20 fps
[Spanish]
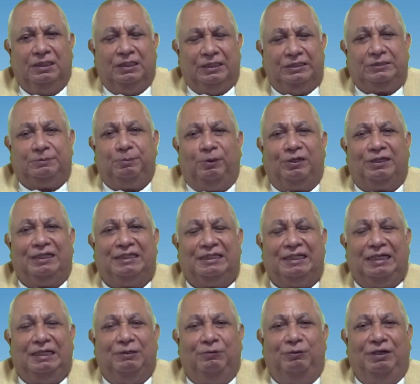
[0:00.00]
Es porque
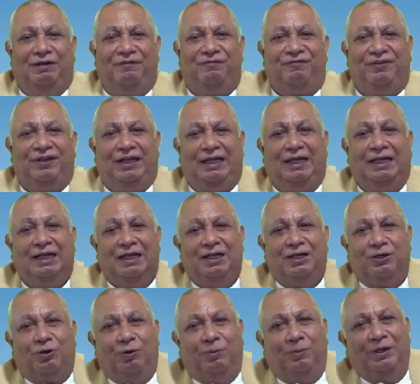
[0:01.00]
tiene una fe
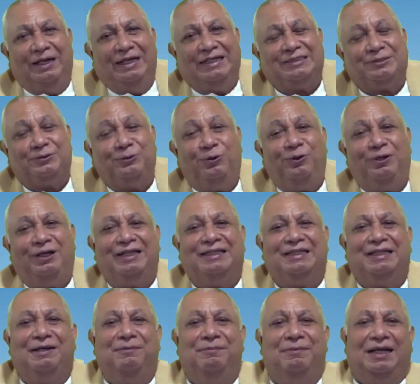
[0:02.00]
como las
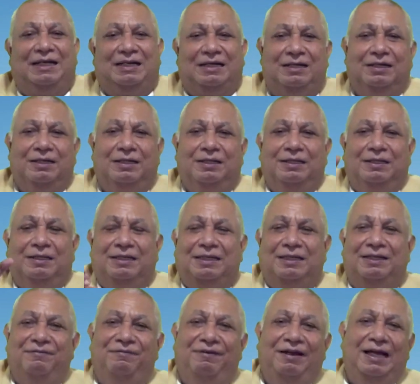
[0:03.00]
olas del mar,
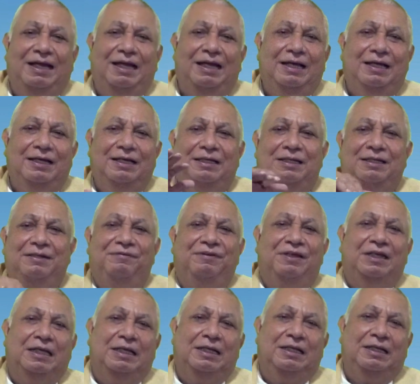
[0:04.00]
que van y
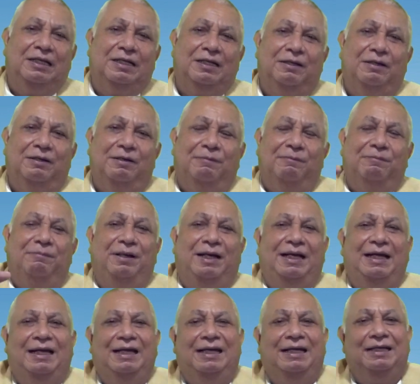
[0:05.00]
vienen,
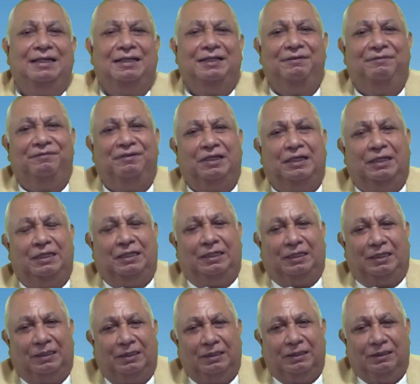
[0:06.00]
van y
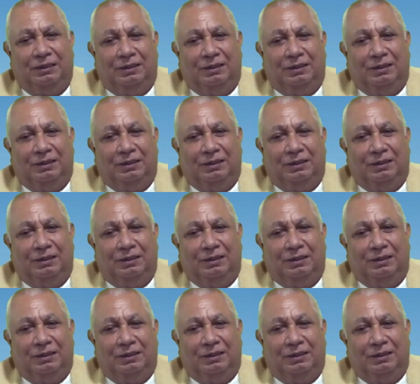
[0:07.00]
vienen.